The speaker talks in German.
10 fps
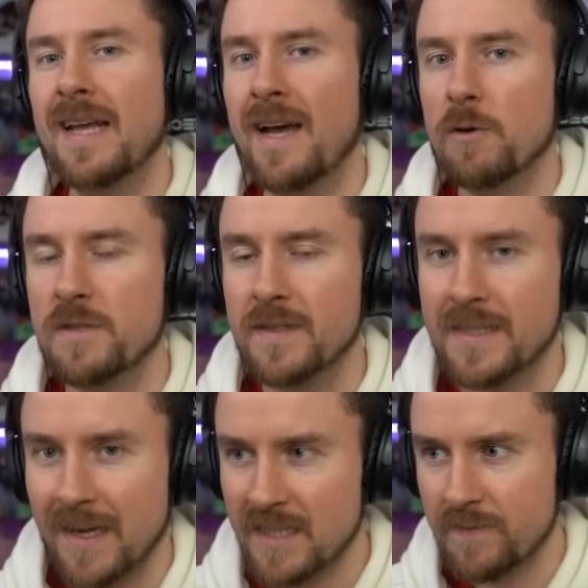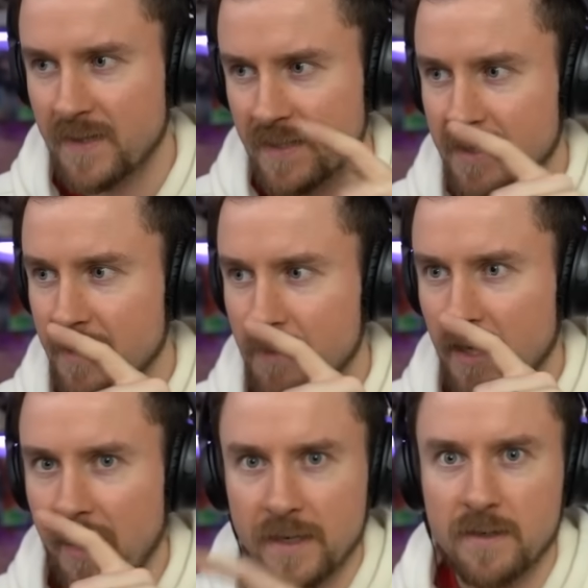aus wie das, was in dem
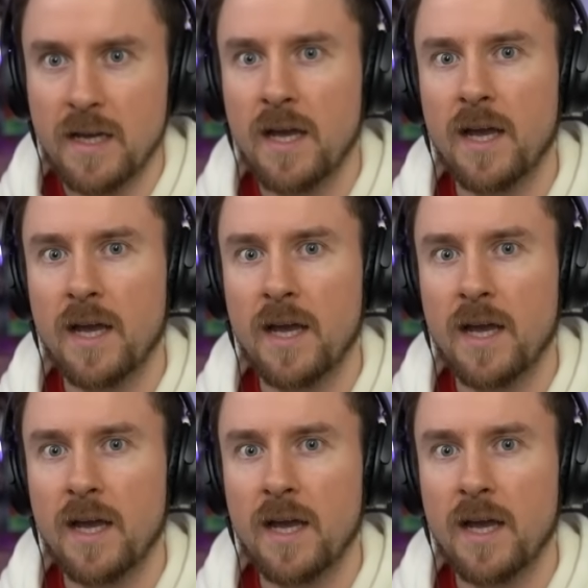kleinen,